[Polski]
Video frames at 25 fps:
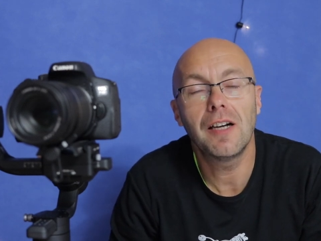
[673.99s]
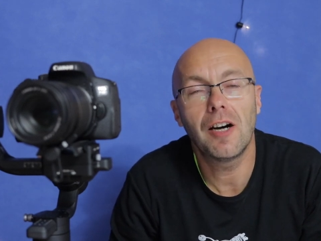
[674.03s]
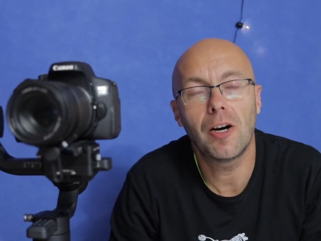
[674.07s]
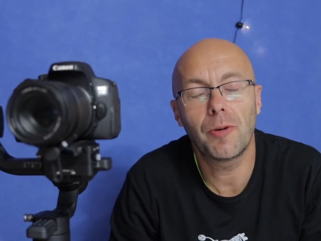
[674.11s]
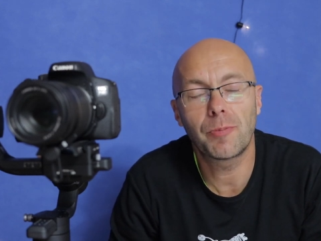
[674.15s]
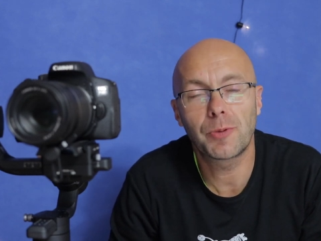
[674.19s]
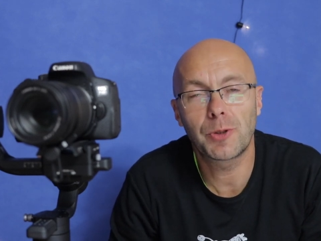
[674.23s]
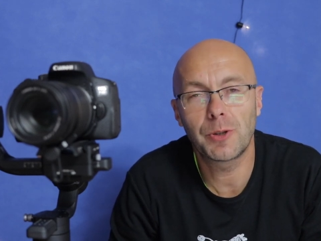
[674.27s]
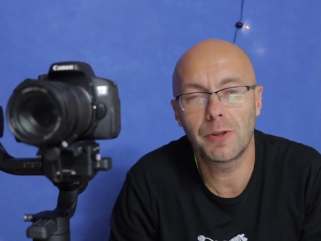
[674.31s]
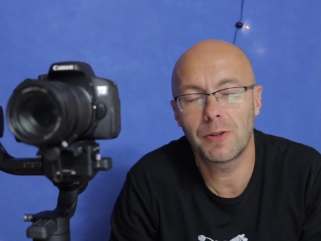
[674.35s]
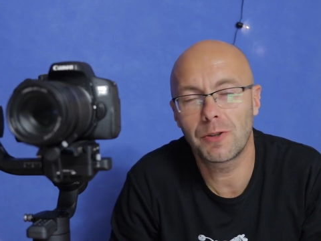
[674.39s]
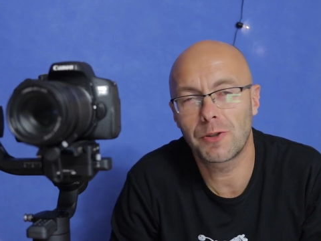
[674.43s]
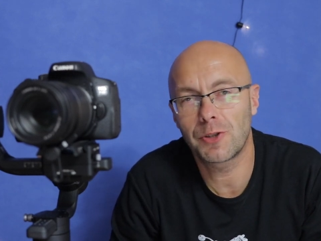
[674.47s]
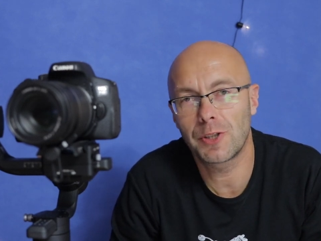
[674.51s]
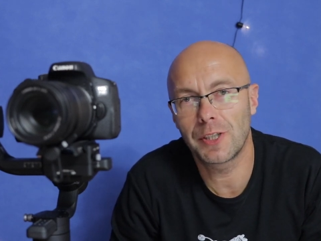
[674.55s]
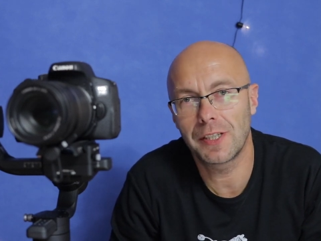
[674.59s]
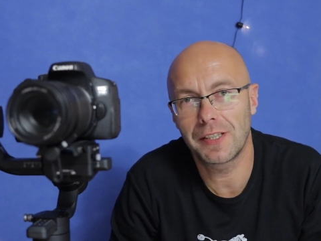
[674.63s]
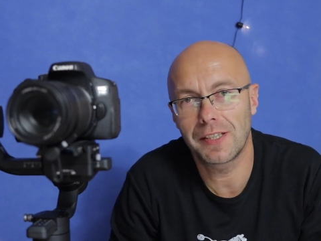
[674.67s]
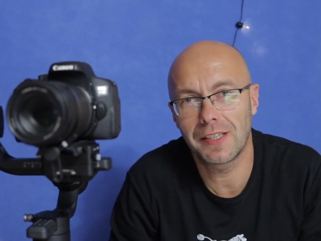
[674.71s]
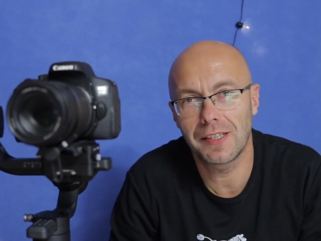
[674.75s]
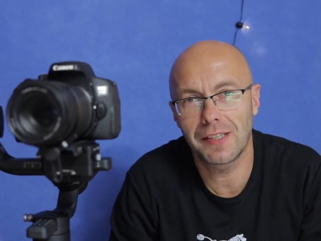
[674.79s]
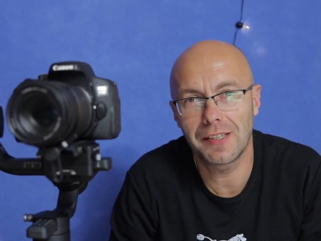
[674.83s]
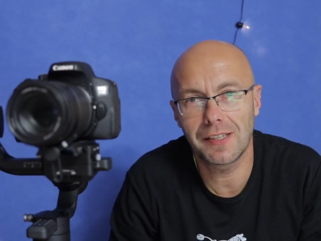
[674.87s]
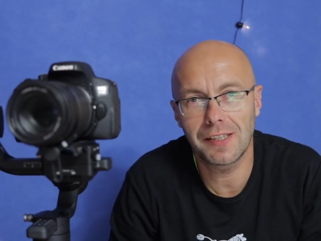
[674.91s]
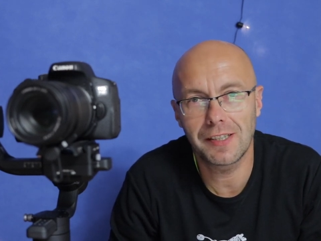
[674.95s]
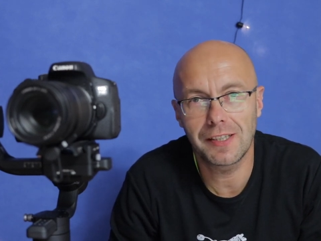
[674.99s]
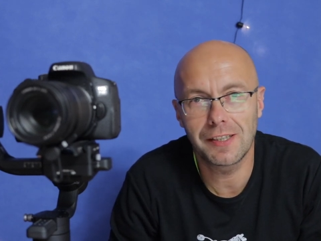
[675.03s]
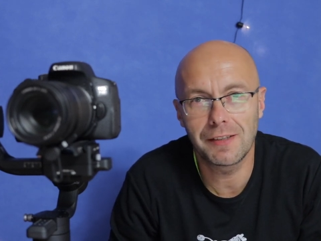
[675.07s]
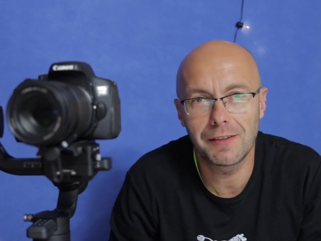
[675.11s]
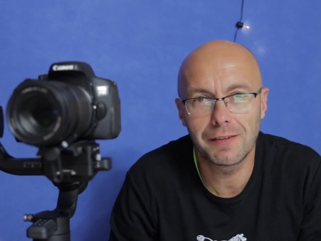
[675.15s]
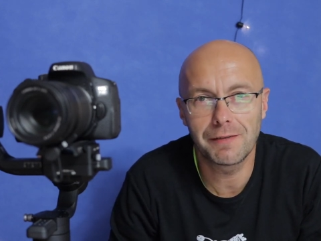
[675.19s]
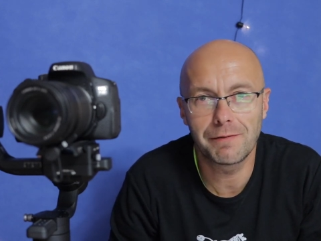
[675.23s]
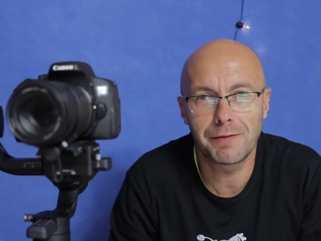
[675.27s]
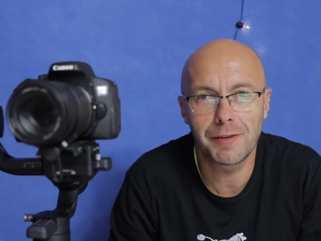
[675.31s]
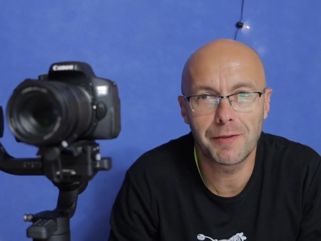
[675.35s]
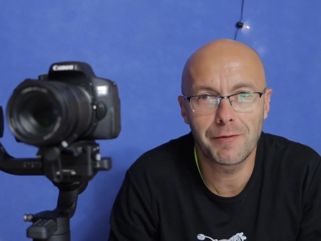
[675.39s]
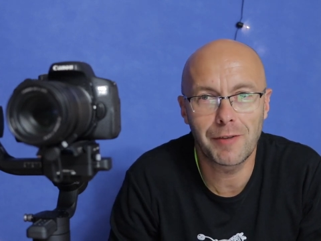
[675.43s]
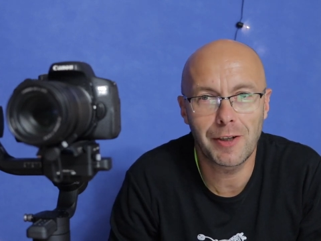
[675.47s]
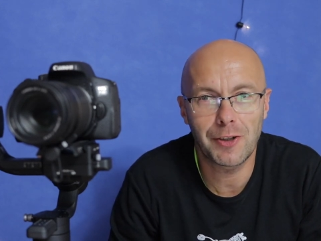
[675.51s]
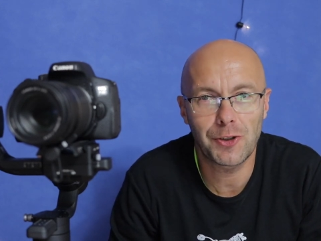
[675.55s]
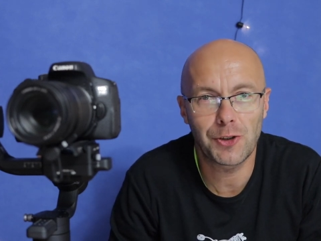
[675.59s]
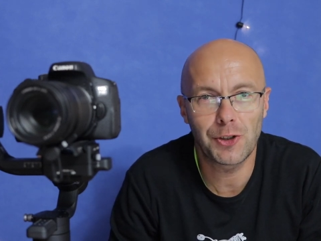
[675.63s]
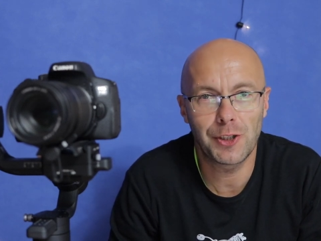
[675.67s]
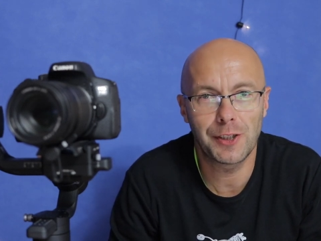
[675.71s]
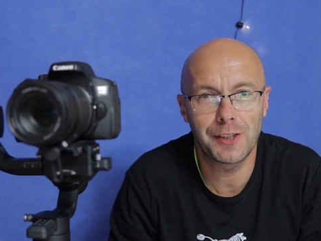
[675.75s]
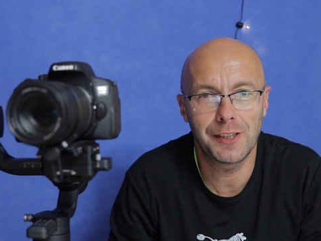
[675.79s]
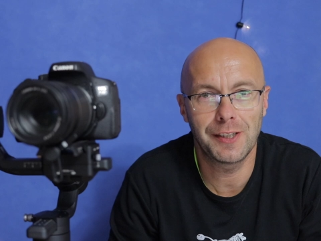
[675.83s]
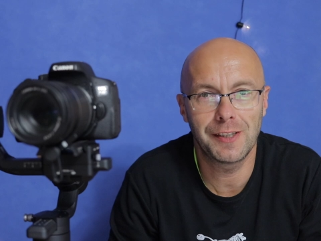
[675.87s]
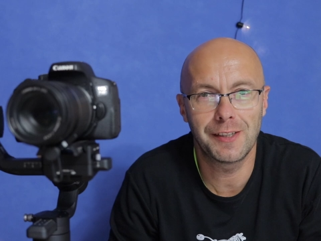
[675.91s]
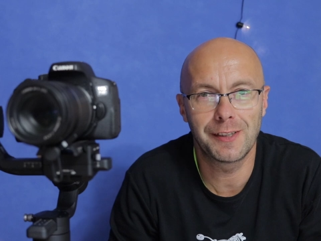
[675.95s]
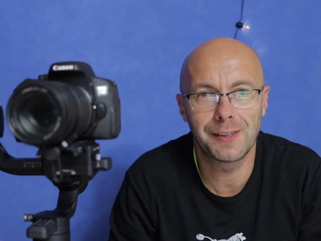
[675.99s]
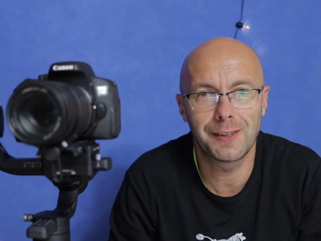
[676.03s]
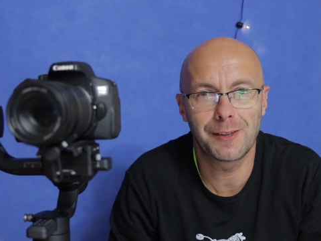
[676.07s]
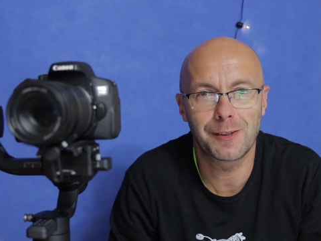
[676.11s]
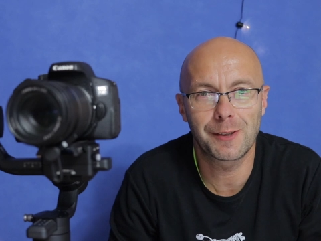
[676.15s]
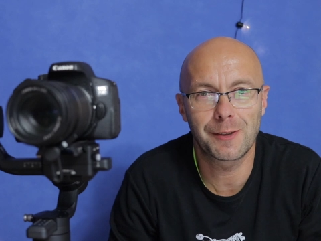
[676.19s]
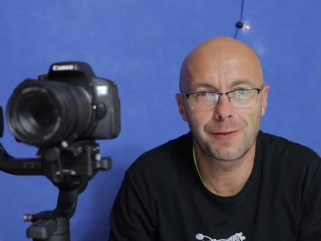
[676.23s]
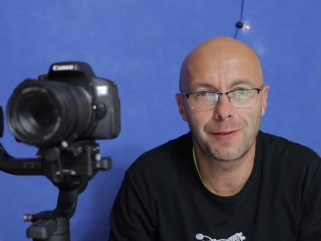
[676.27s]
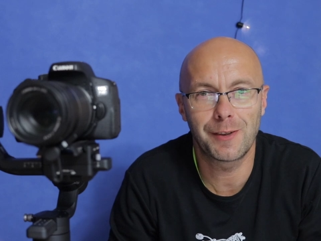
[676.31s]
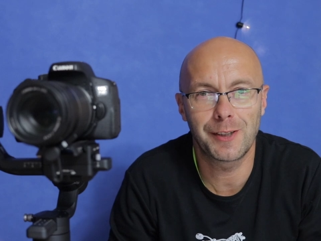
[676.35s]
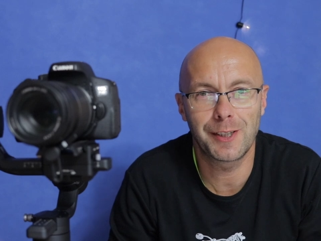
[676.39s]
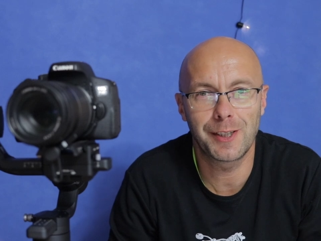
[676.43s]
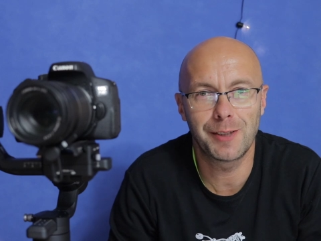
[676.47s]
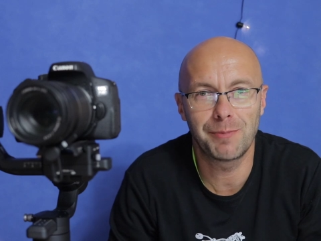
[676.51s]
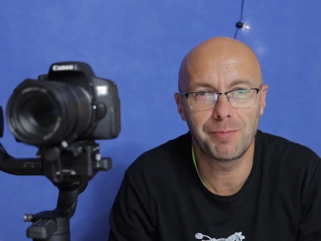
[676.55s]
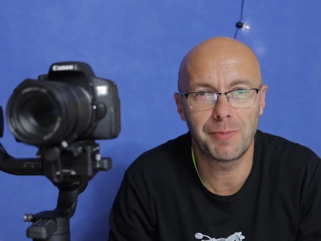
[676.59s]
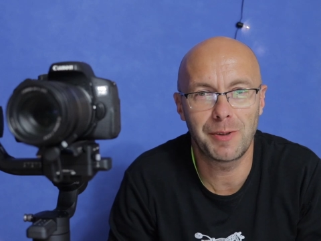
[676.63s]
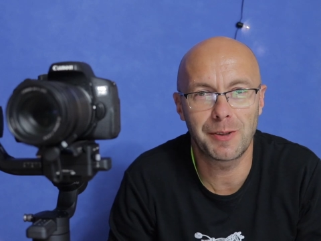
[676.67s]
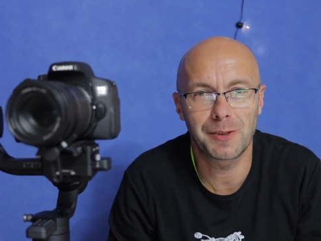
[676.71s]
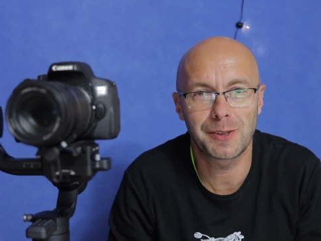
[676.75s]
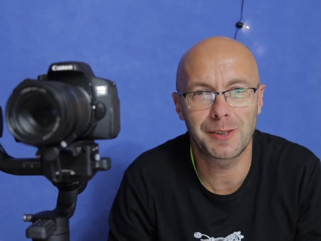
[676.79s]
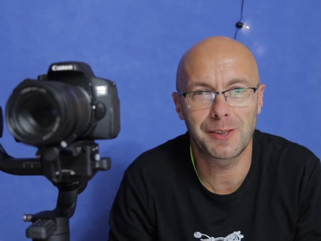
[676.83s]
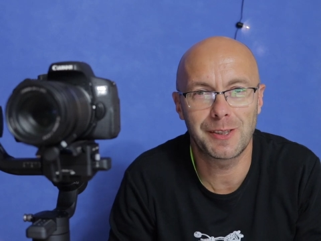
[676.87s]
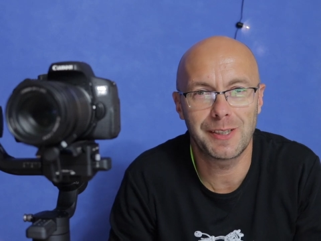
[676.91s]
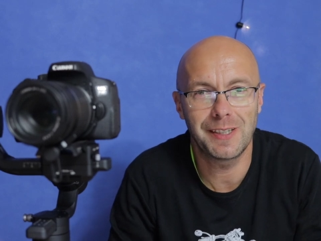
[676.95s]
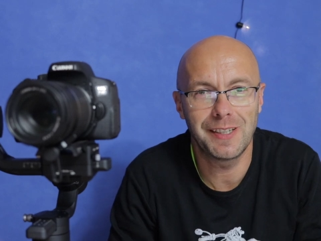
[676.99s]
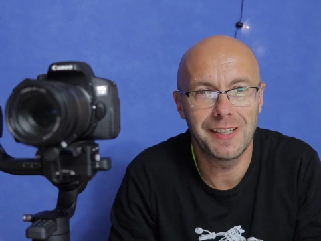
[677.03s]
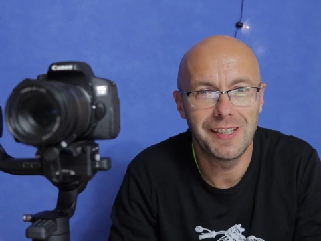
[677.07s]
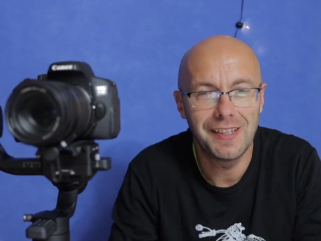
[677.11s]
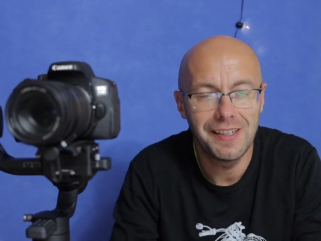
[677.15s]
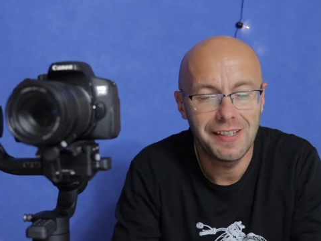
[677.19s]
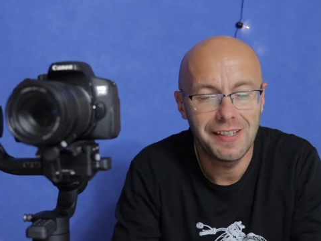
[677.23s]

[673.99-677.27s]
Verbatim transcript: obciążenie i wyważenie do swojej mocy.